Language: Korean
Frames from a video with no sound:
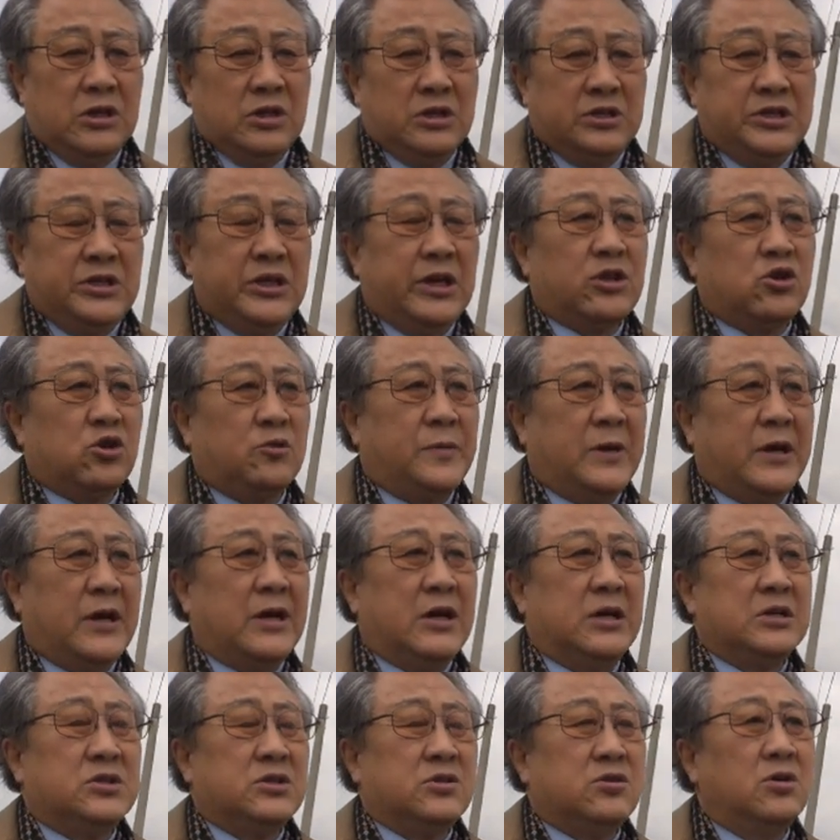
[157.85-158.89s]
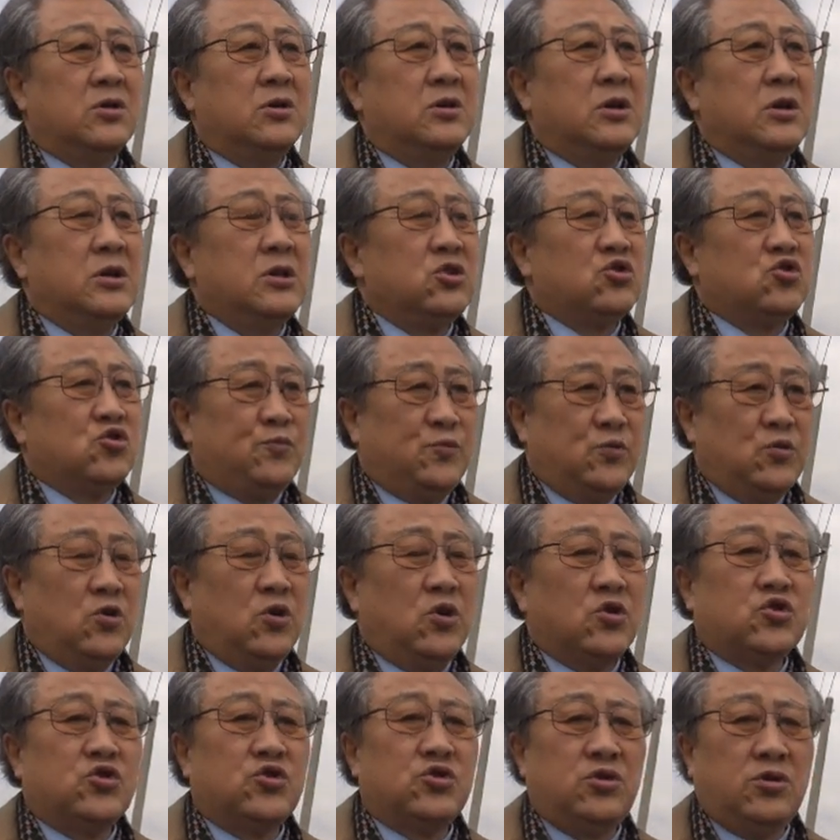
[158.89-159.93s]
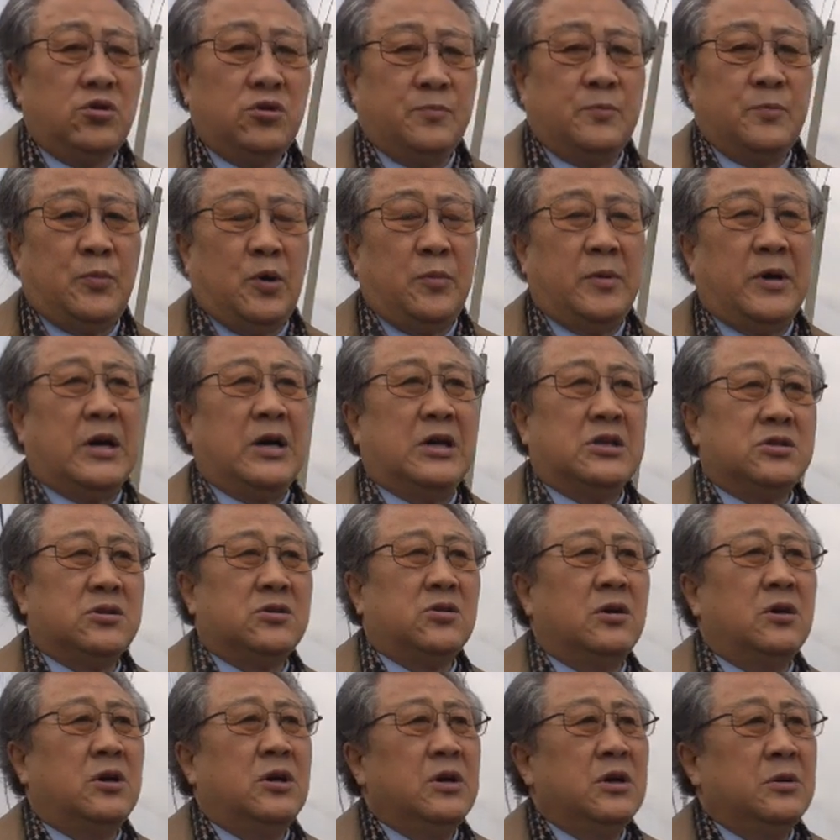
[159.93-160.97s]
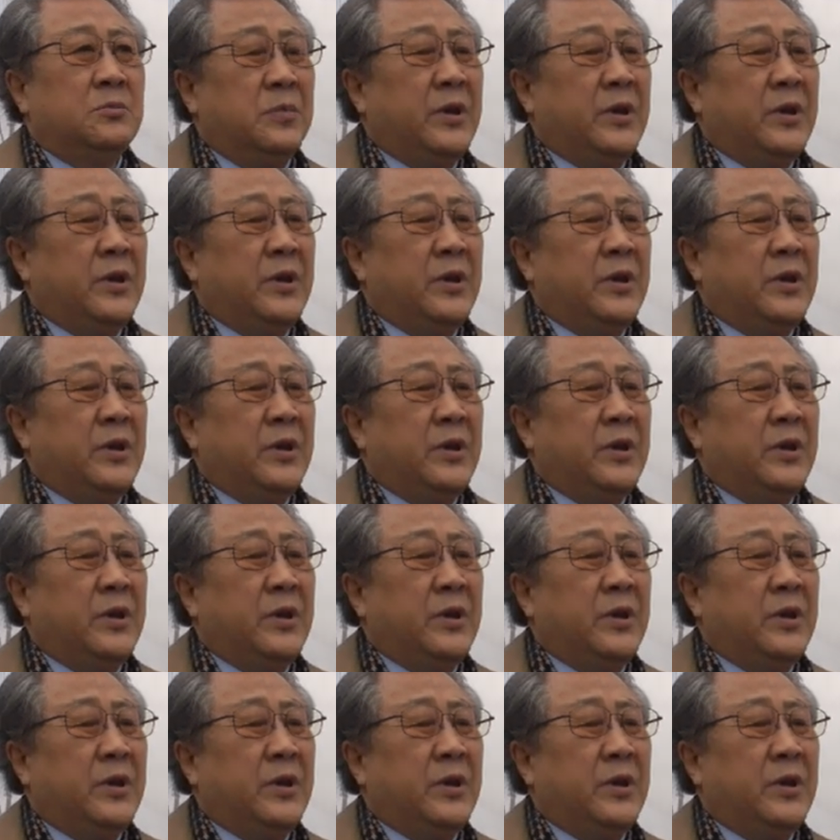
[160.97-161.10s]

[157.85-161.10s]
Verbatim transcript: 지하도 파가지고 수풍호수로 뽑아가지고